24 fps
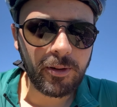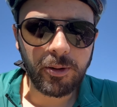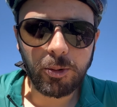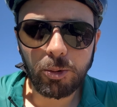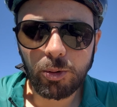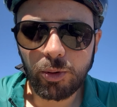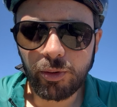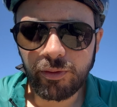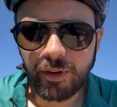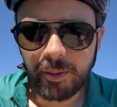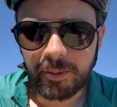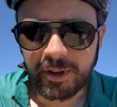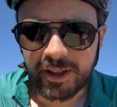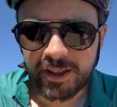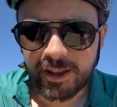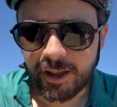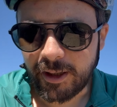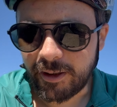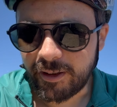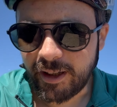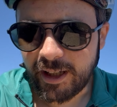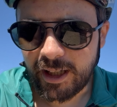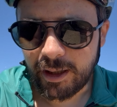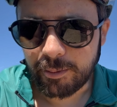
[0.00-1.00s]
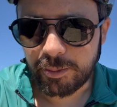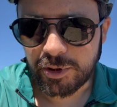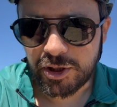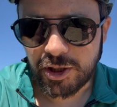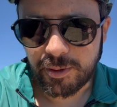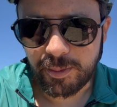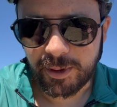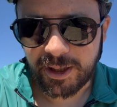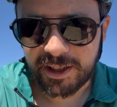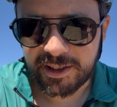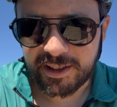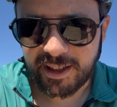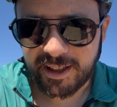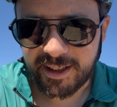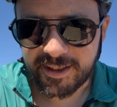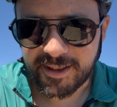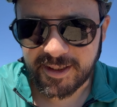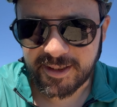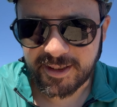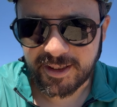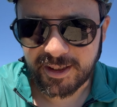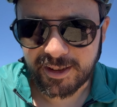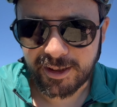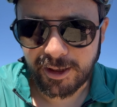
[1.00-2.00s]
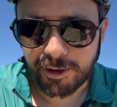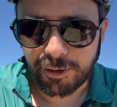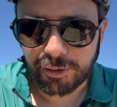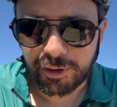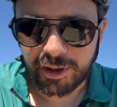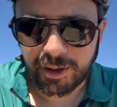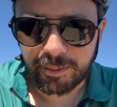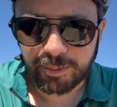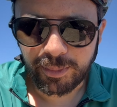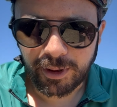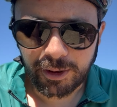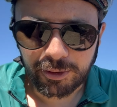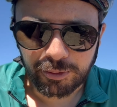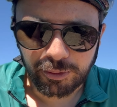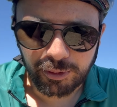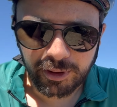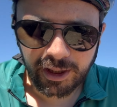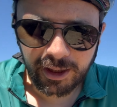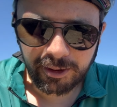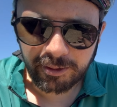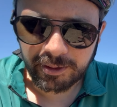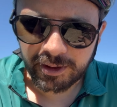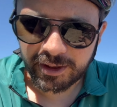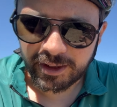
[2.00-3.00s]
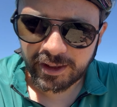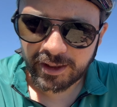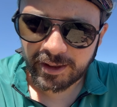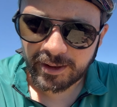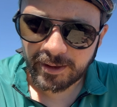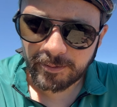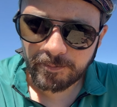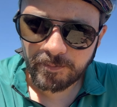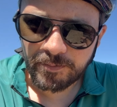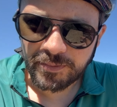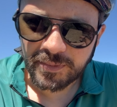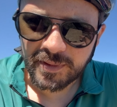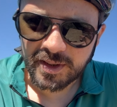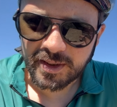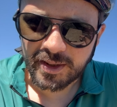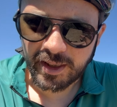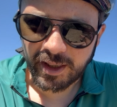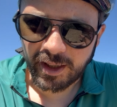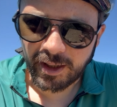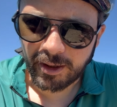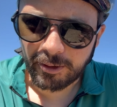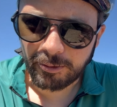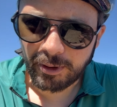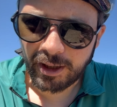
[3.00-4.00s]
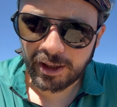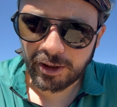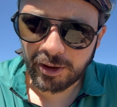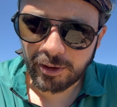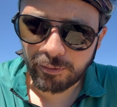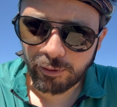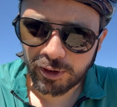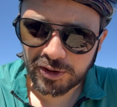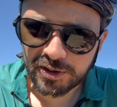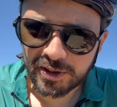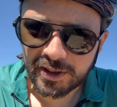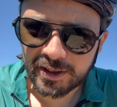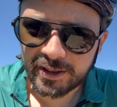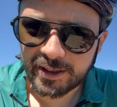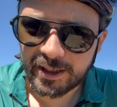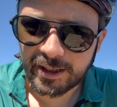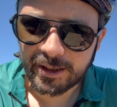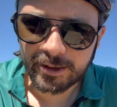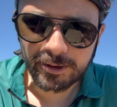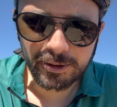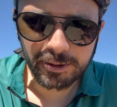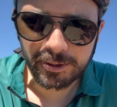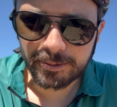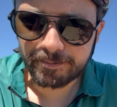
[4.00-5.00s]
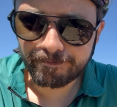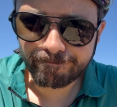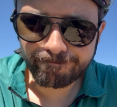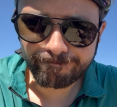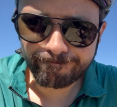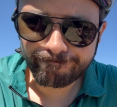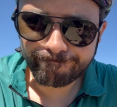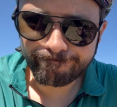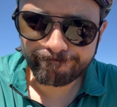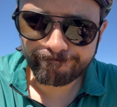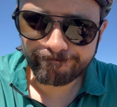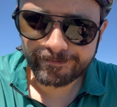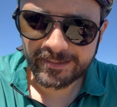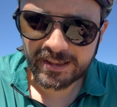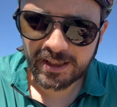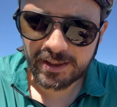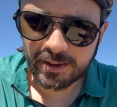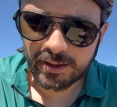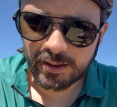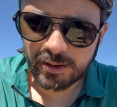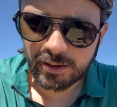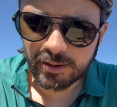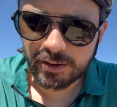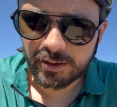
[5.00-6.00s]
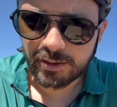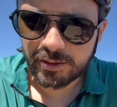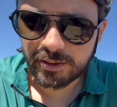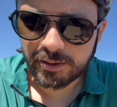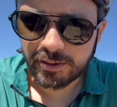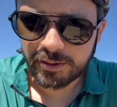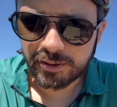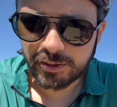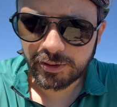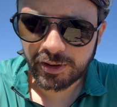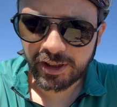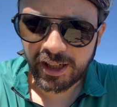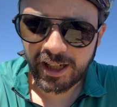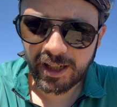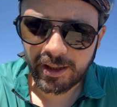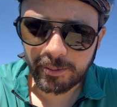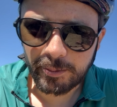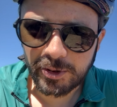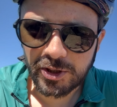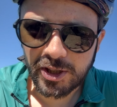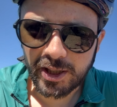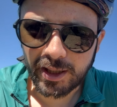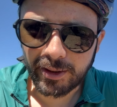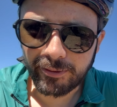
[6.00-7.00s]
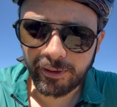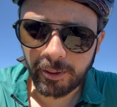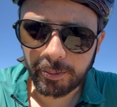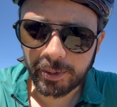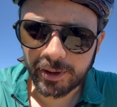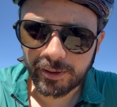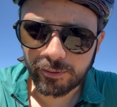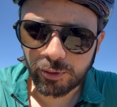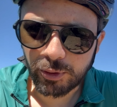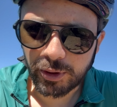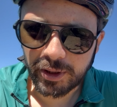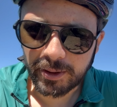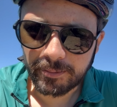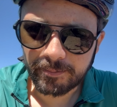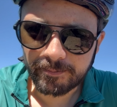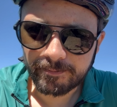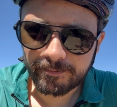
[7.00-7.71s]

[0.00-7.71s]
Ovviamente non è la bici per andare a 60 all'ora in pianura, quindi se quello è il vostro intento non è la bici che fa per voi.